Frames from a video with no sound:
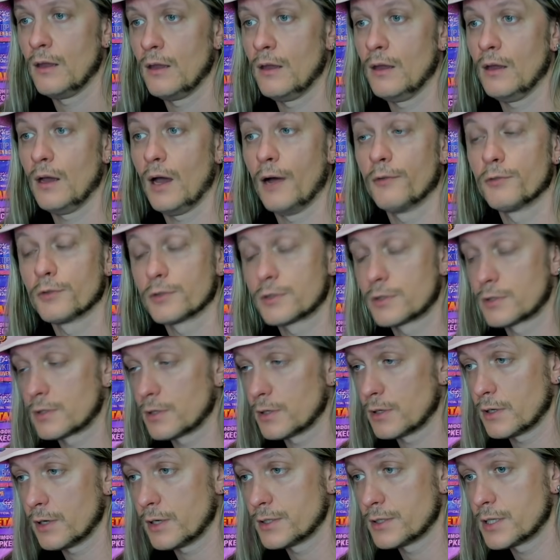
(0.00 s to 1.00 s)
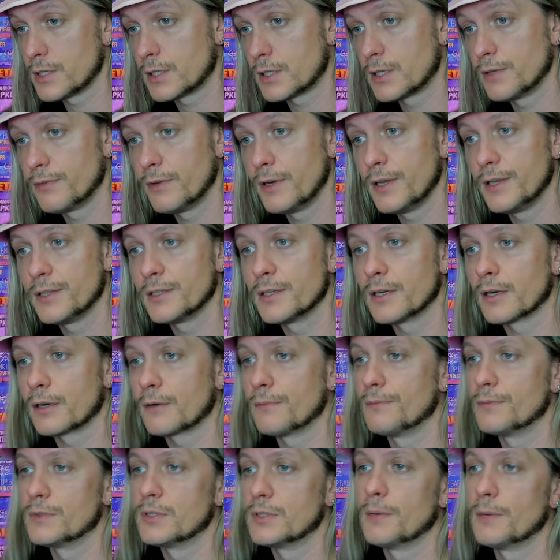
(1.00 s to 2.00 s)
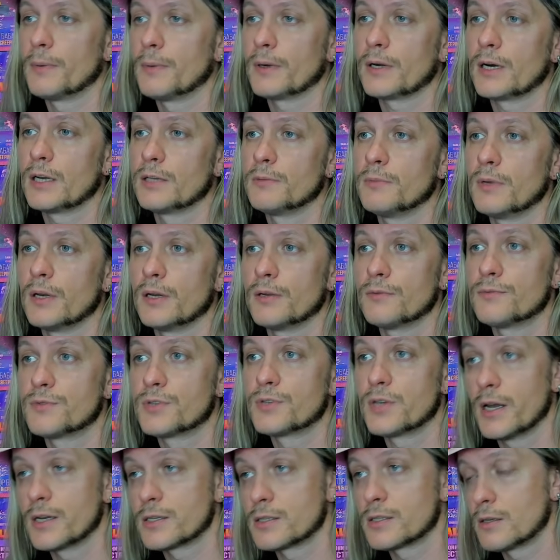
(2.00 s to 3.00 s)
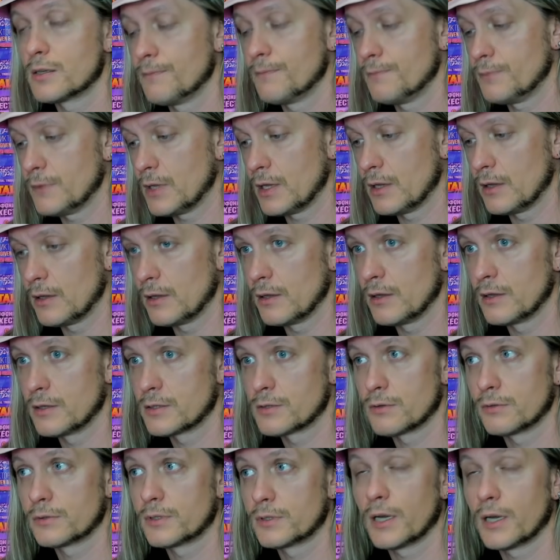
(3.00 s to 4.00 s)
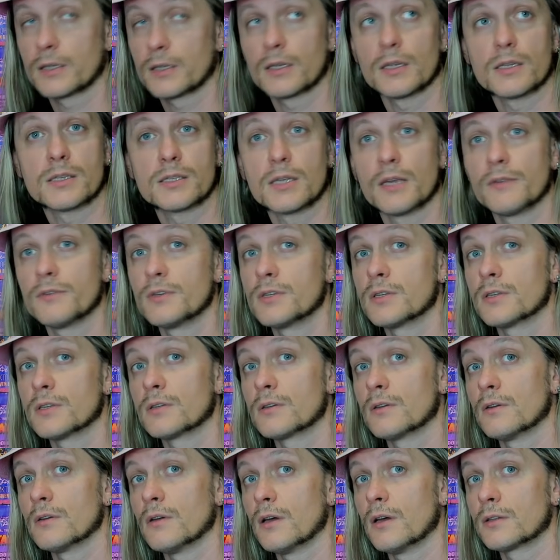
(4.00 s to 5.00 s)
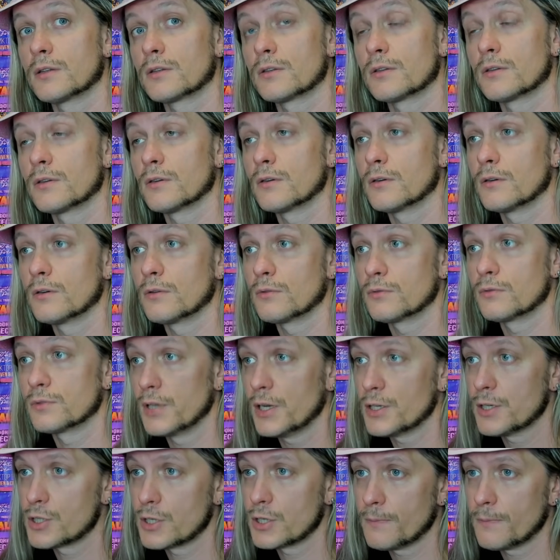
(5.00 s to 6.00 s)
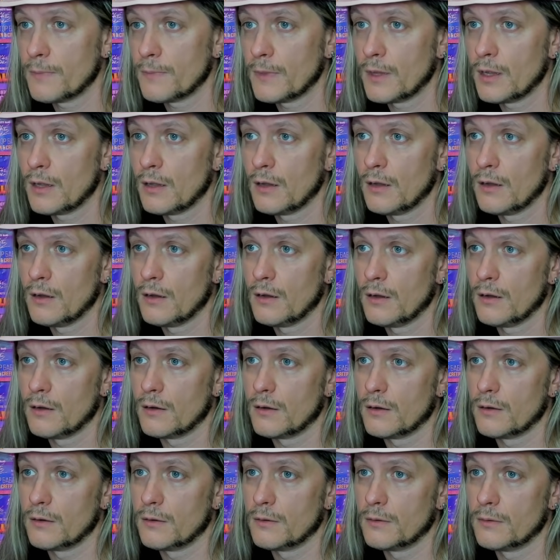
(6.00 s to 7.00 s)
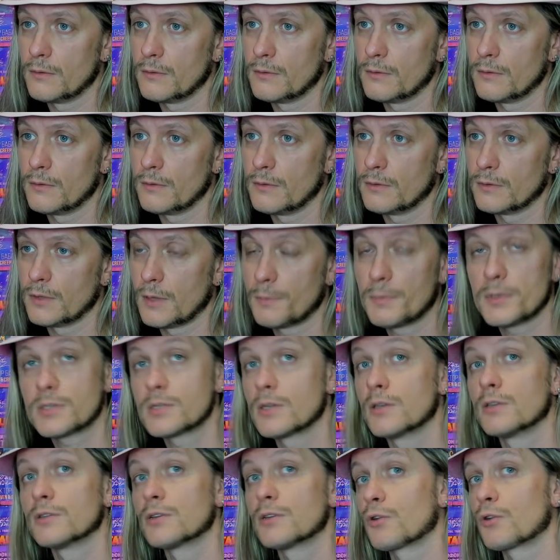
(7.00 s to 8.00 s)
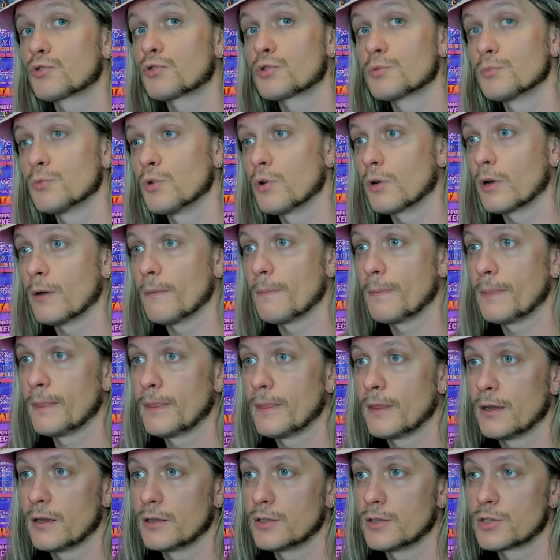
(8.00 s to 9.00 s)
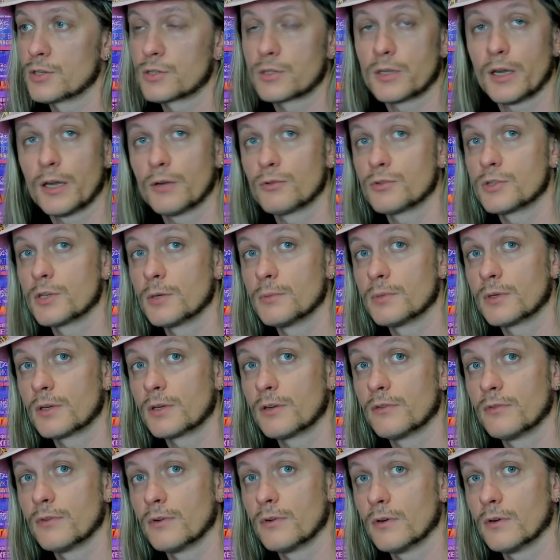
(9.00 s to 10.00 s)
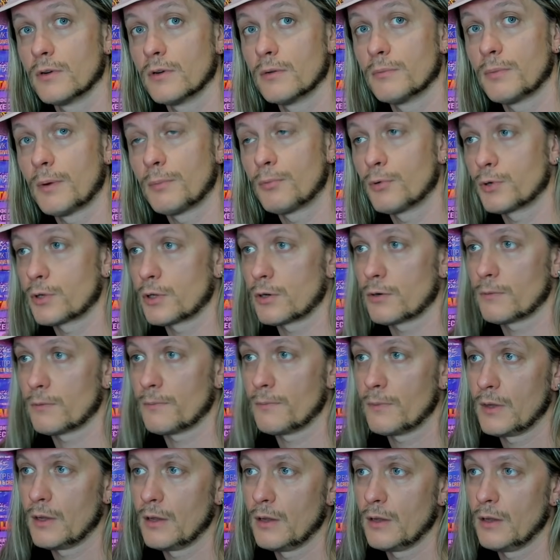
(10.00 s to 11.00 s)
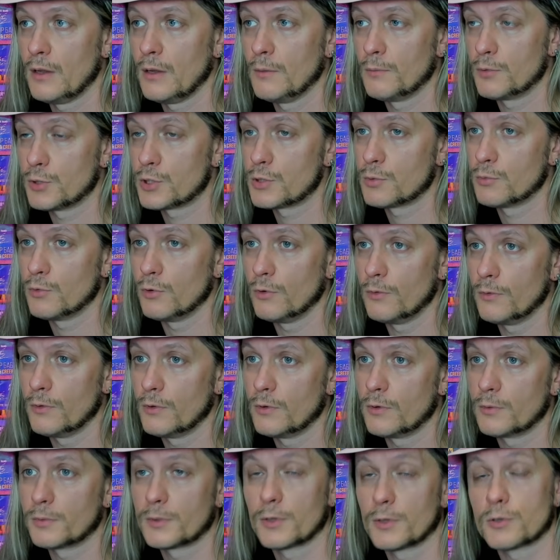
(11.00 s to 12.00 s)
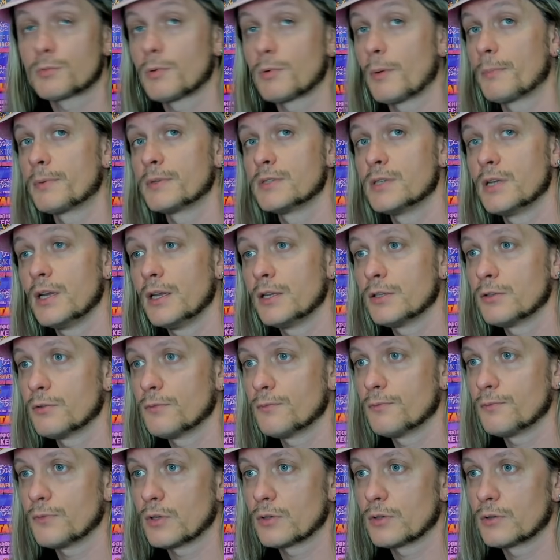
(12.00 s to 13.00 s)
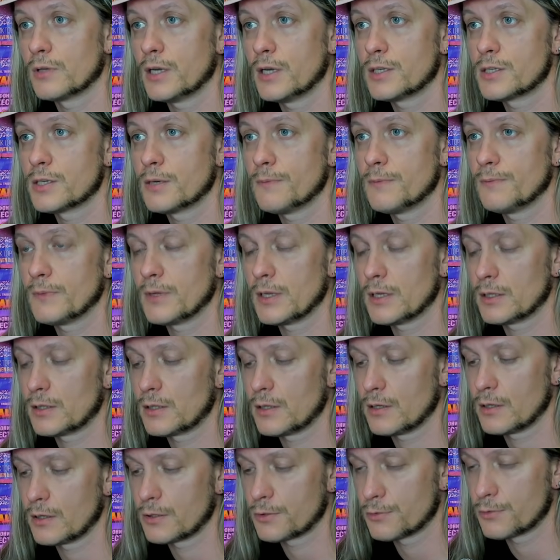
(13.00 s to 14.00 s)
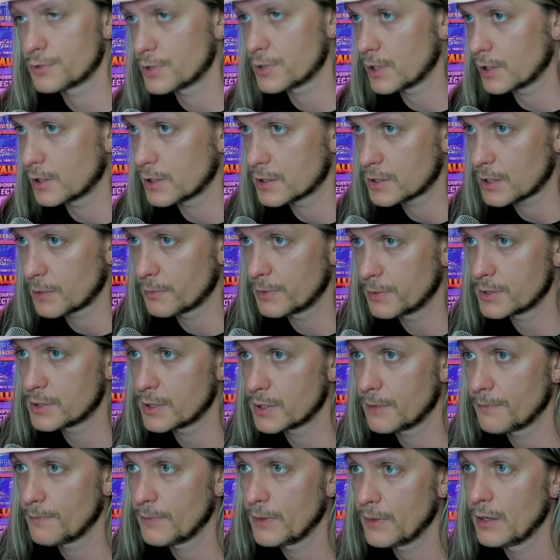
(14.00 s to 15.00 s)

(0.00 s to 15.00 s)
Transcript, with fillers: А вот э, о тех явлениях, где, по крайней мере, часть э, результата зависит от э, удачи, написано не так уж и много, не считая учебников по покеру. Почему? Ну, потому что по определению удача – это случайное событие,